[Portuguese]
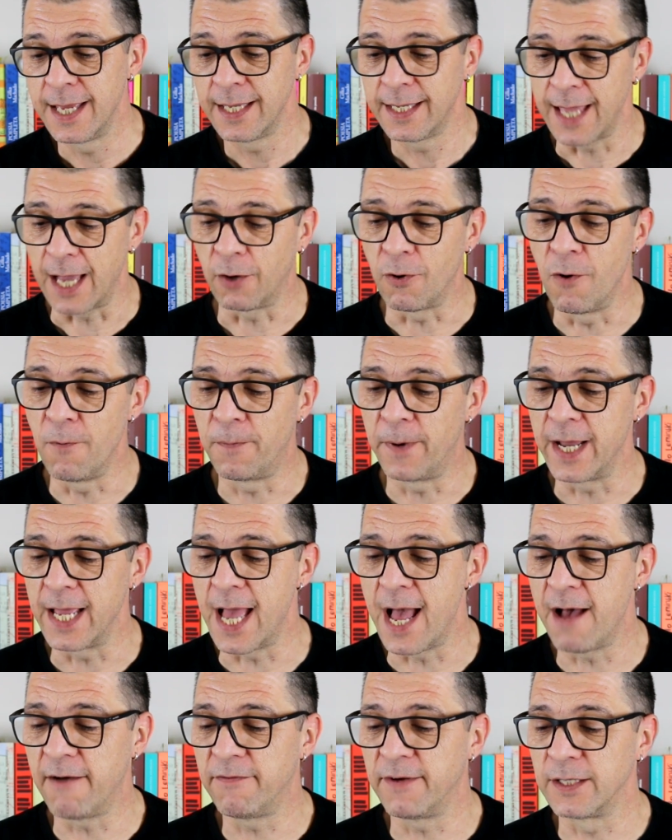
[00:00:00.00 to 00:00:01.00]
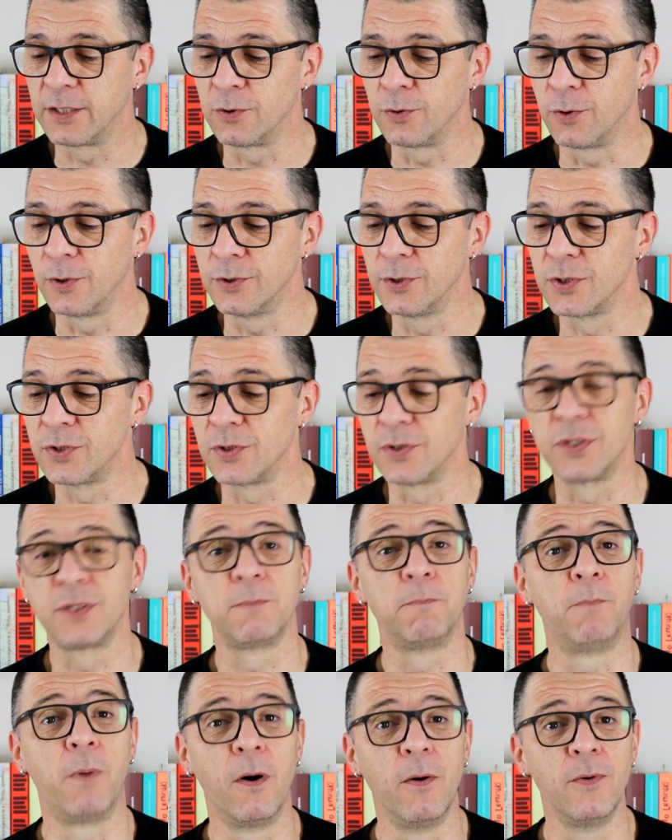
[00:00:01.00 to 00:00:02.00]
que acompanhava todos os
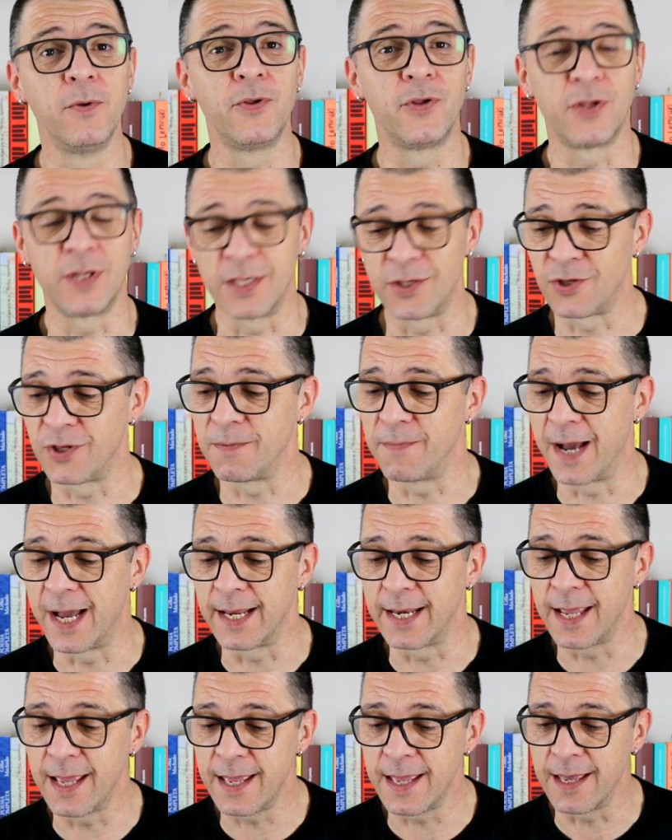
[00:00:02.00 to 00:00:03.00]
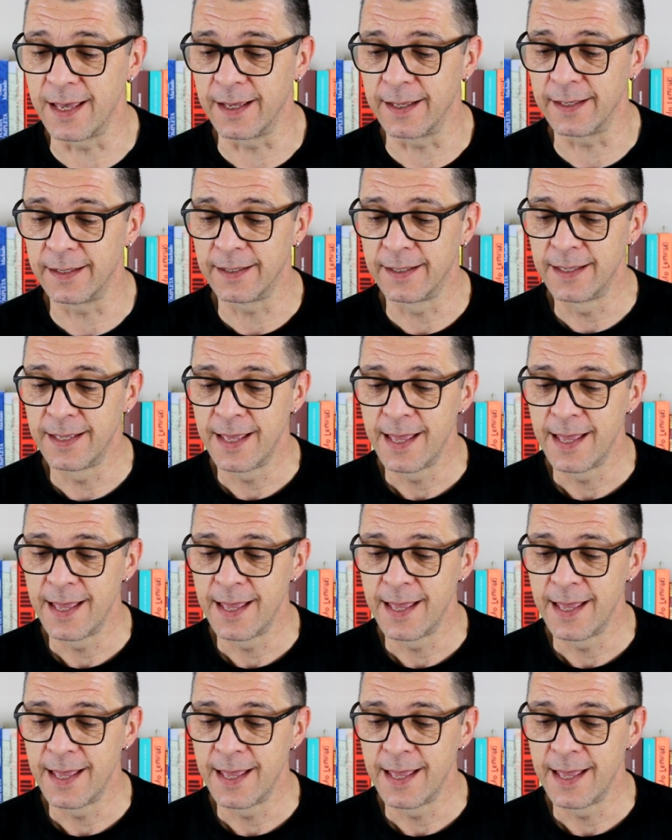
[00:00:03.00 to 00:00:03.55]
posts de Maria